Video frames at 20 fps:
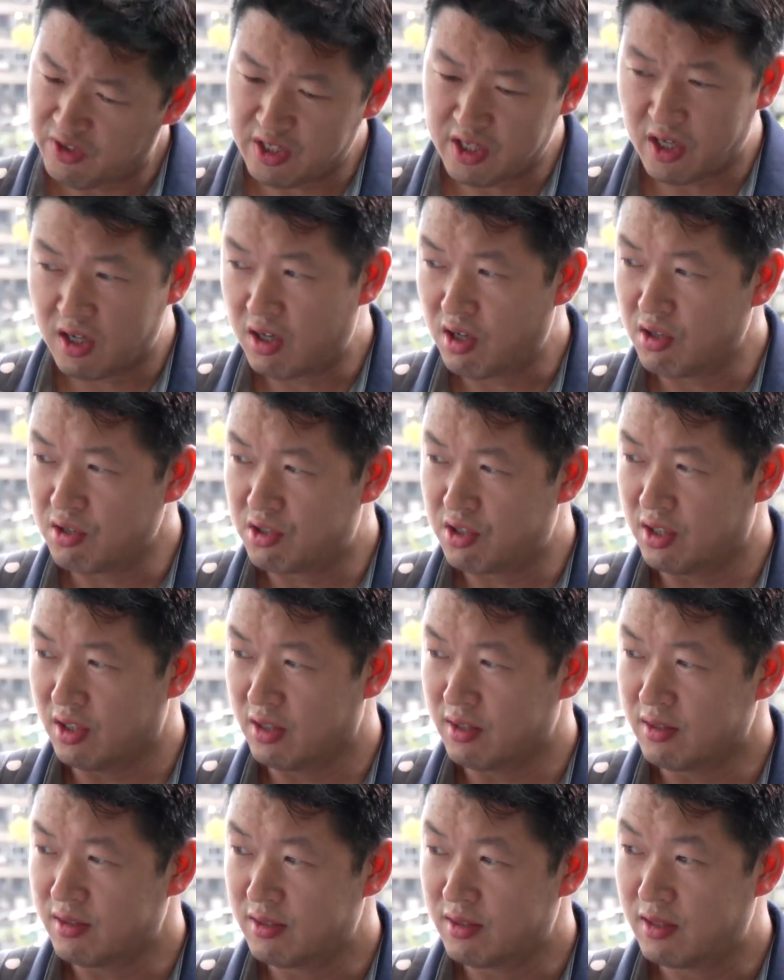非常好
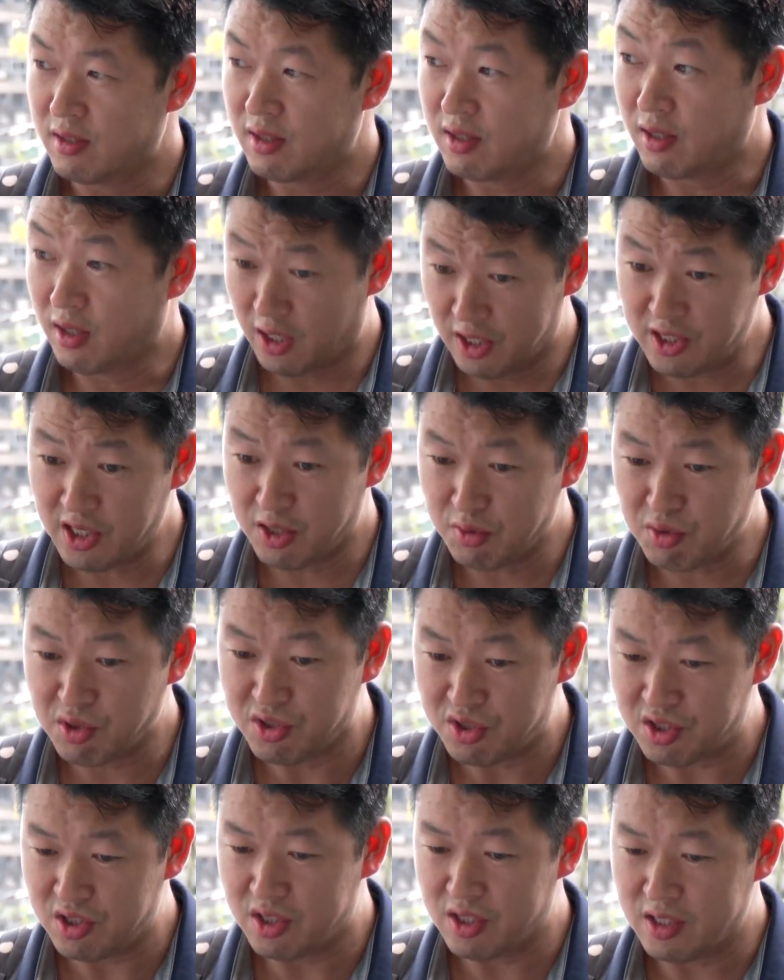奇，很想去
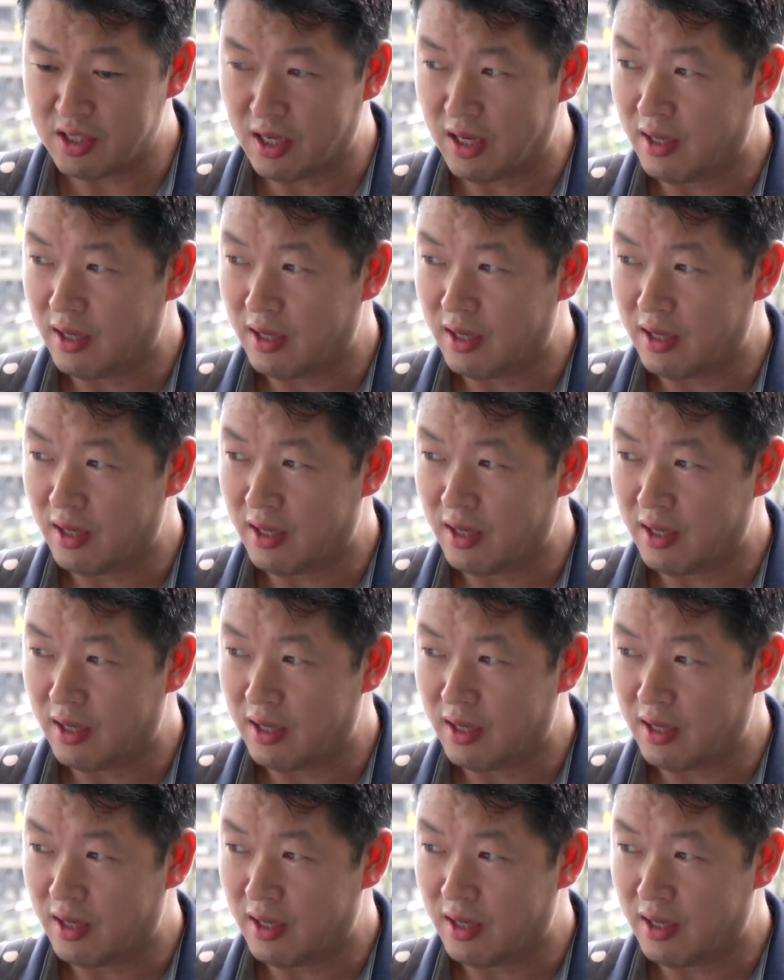试一